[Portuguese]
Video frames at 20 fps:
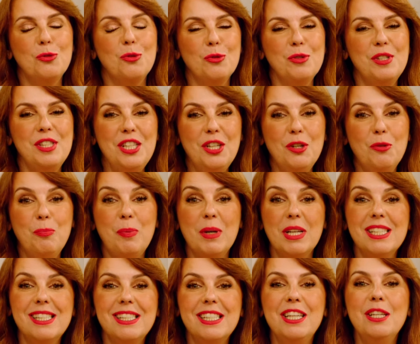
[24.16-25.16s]
consigo
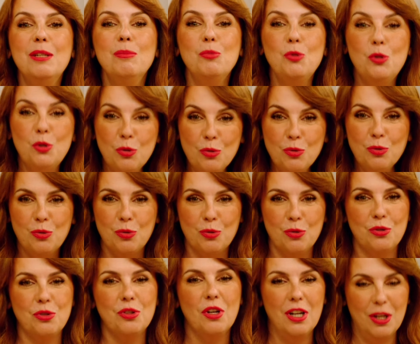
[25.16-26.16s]
para seguirmos
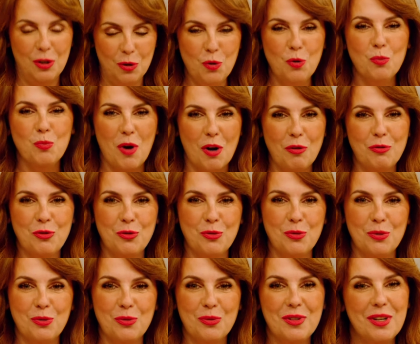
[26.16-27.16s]
juntos rumo ao
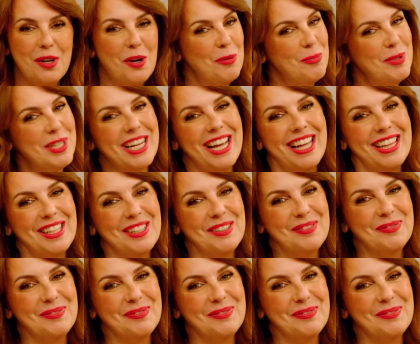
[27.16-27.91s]
futuro. Obrigada.